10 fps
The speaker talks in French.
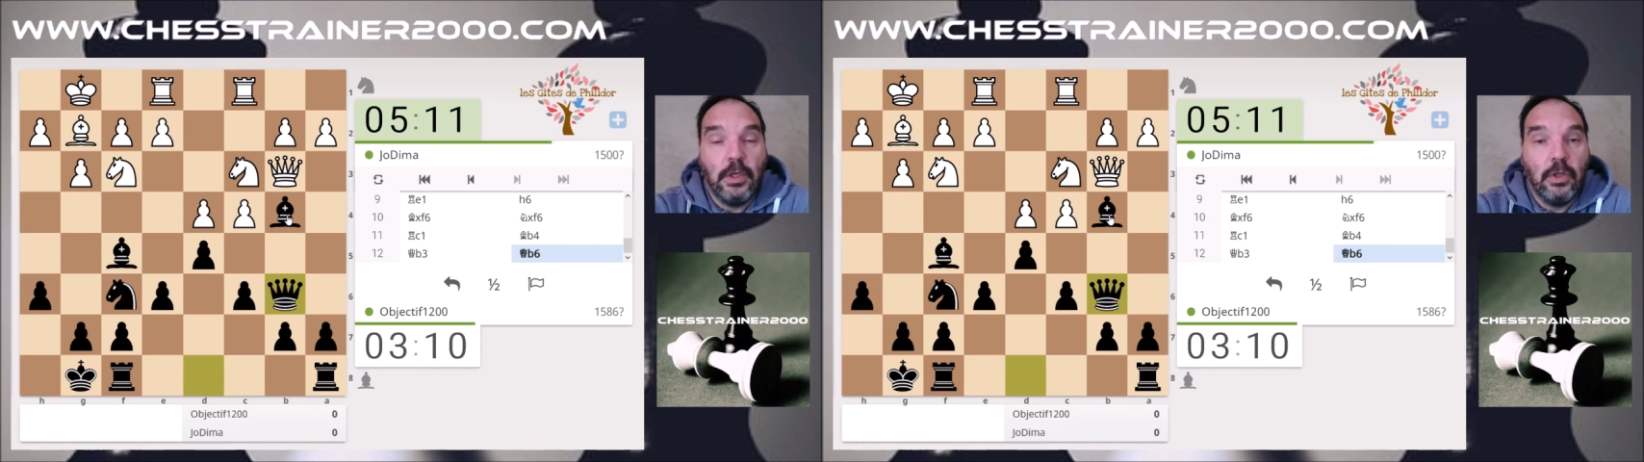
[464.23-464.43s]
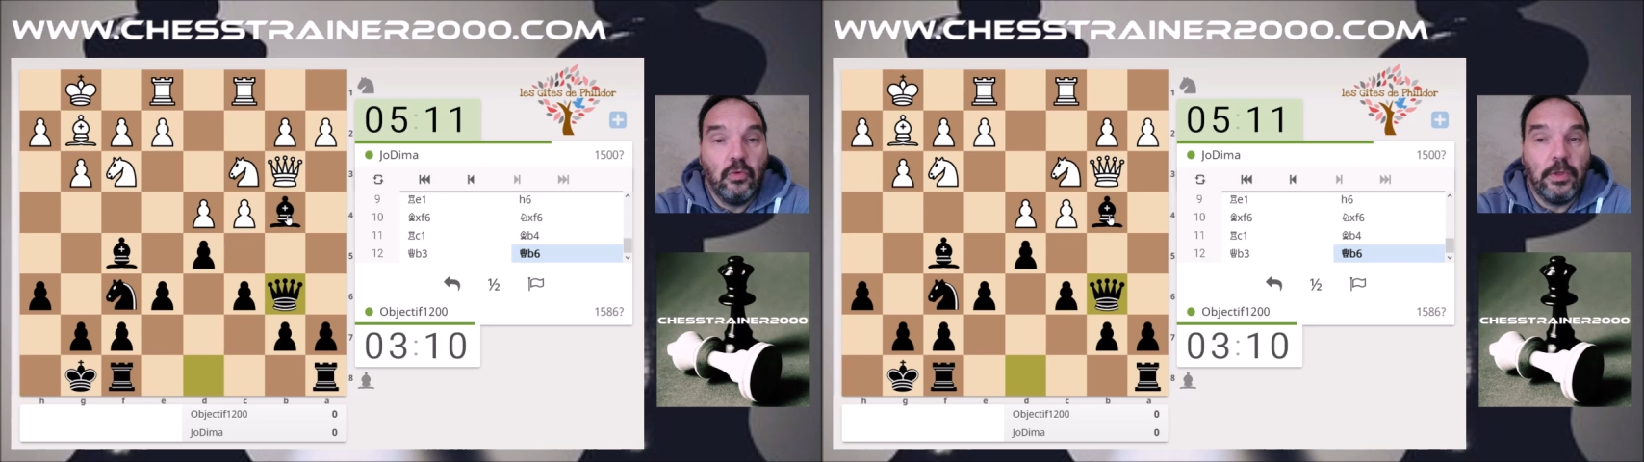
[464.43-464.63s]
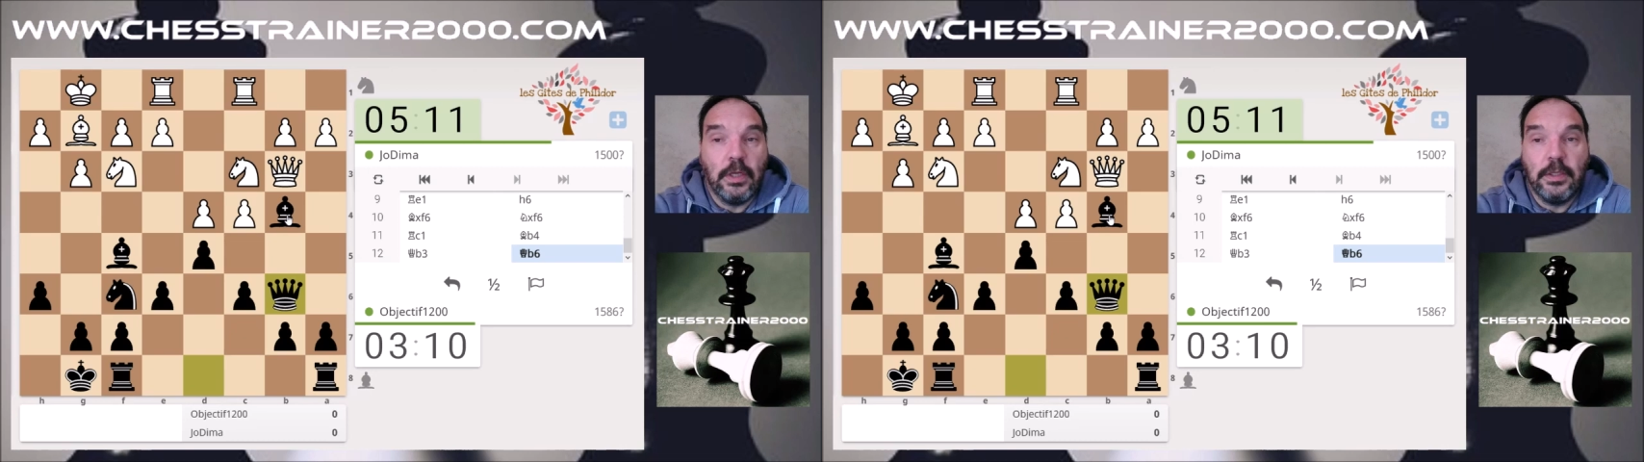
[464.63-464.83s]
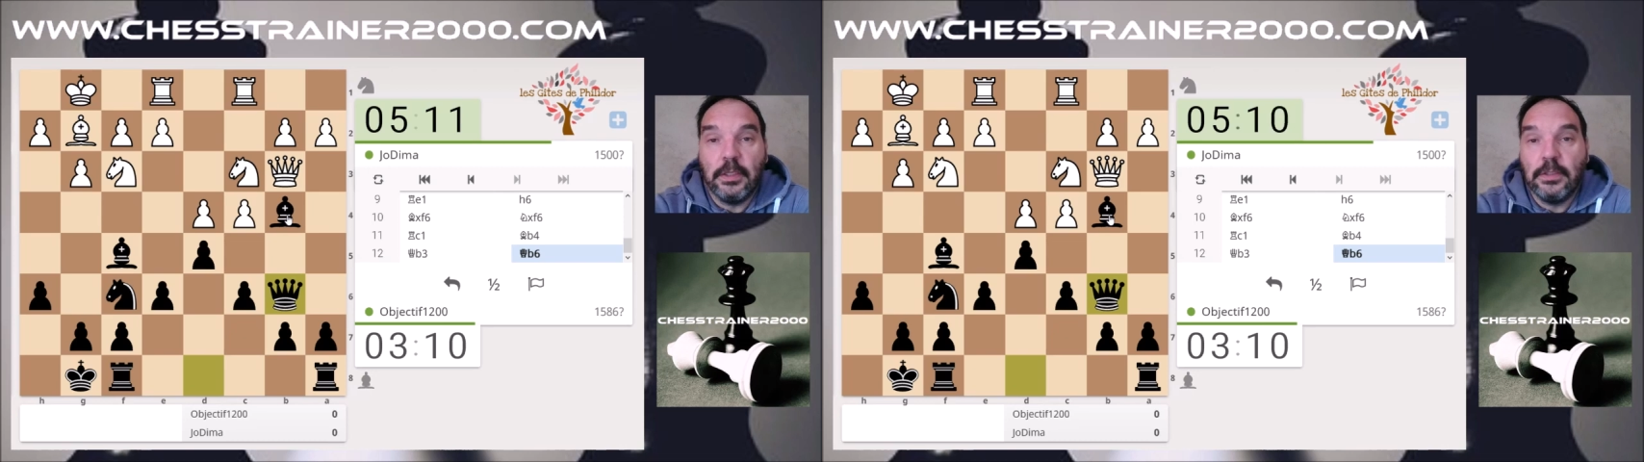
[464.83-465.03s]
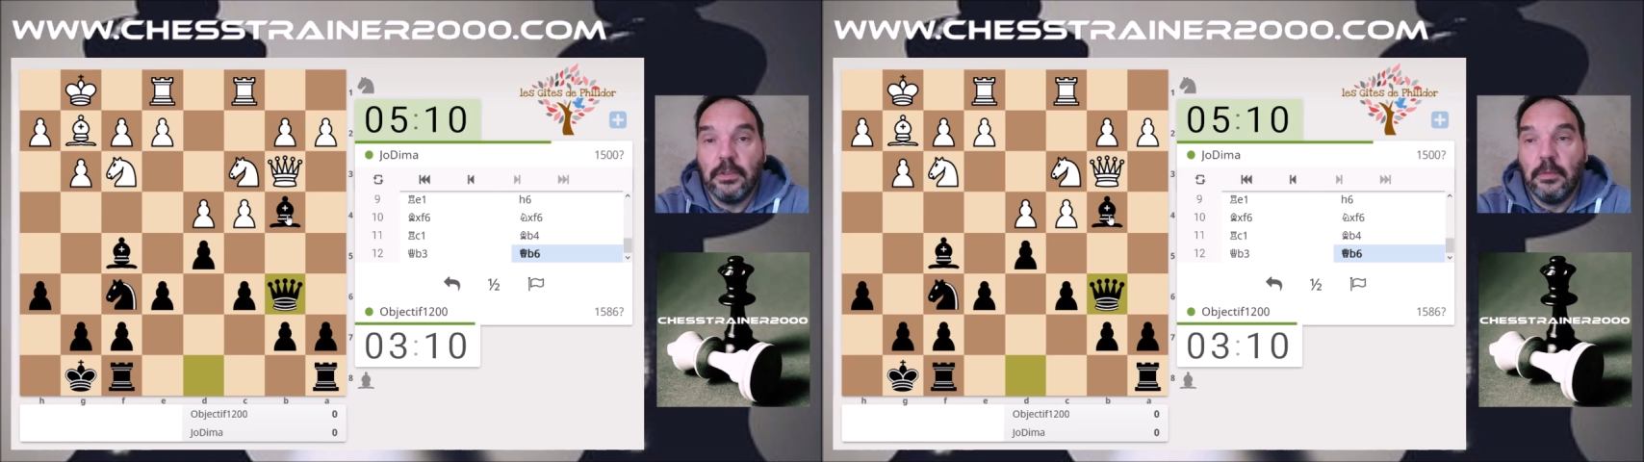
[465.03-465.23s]
tout est
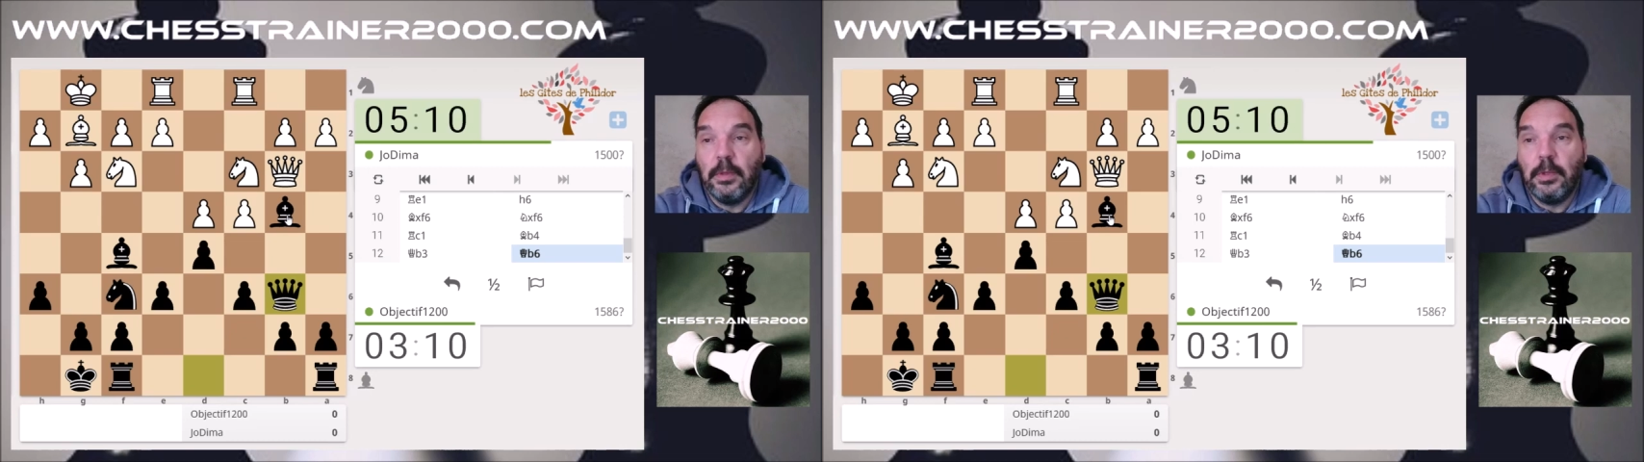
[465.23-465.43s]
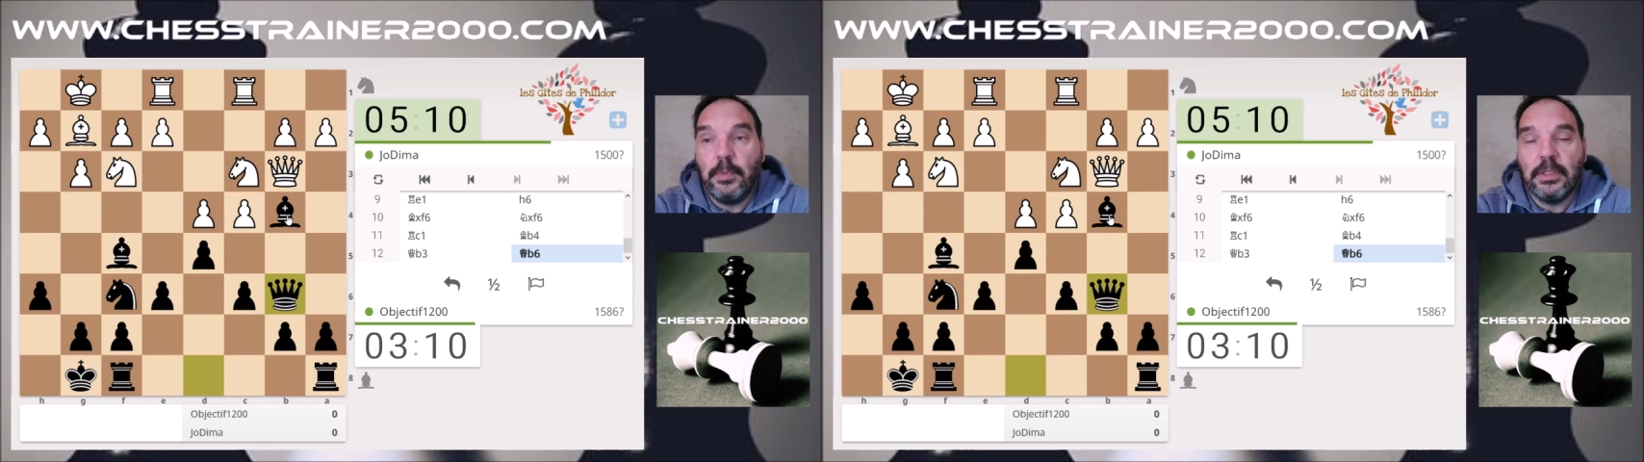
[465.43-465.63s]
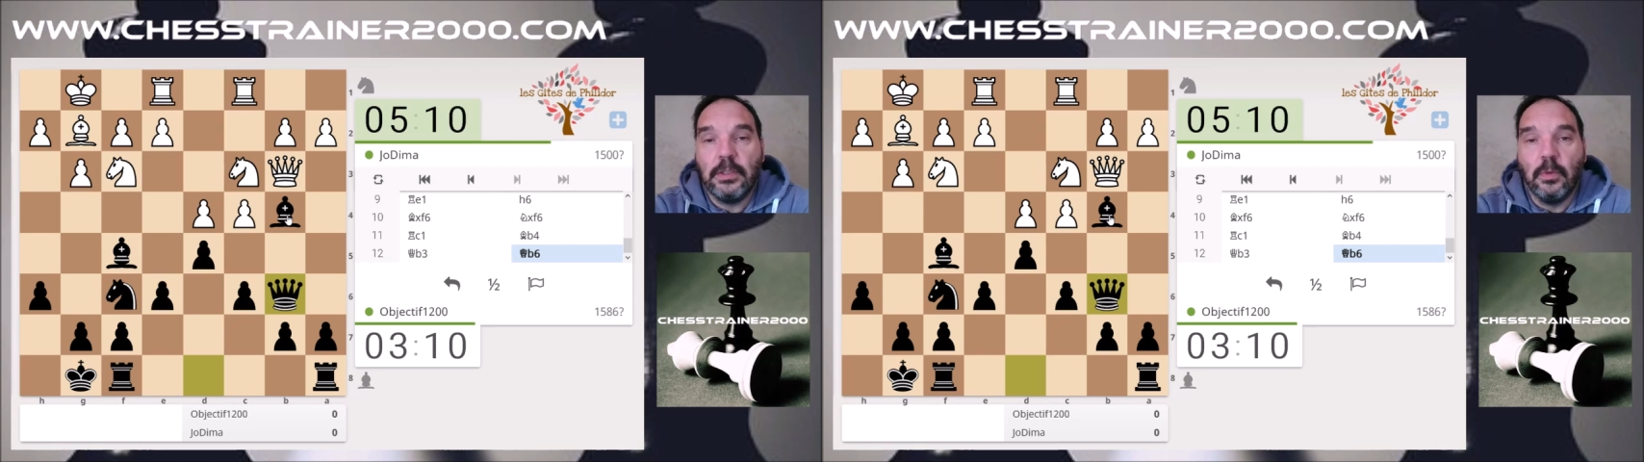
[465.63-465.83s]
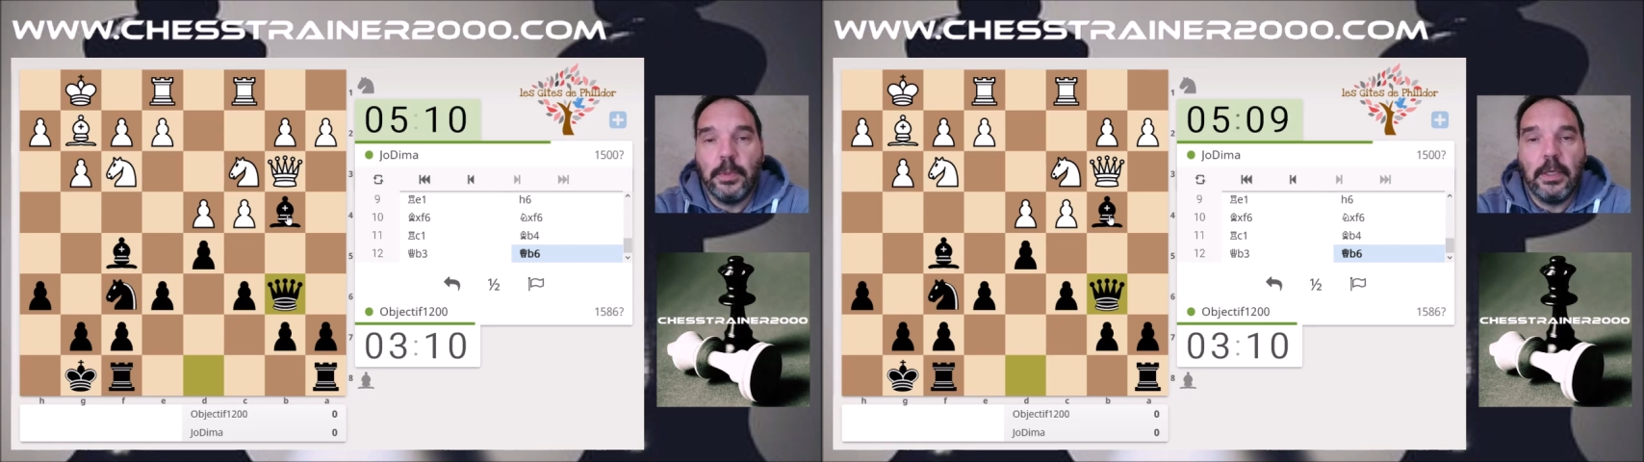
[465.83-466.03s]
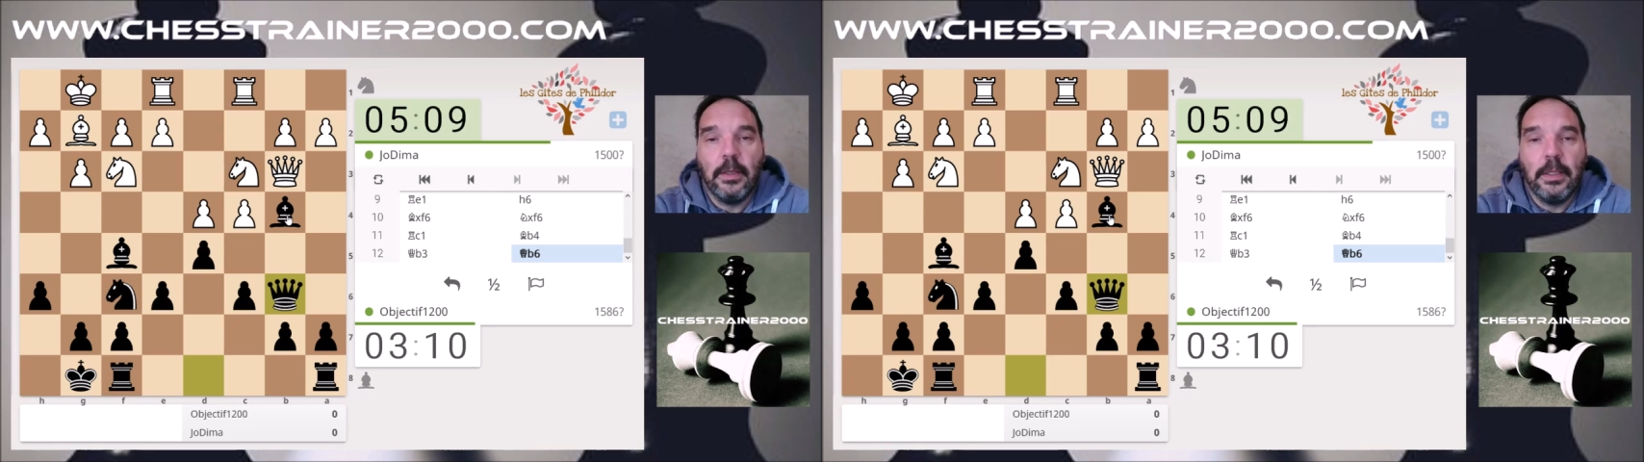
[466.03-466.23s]
intéressant, même les parties qu'on perd.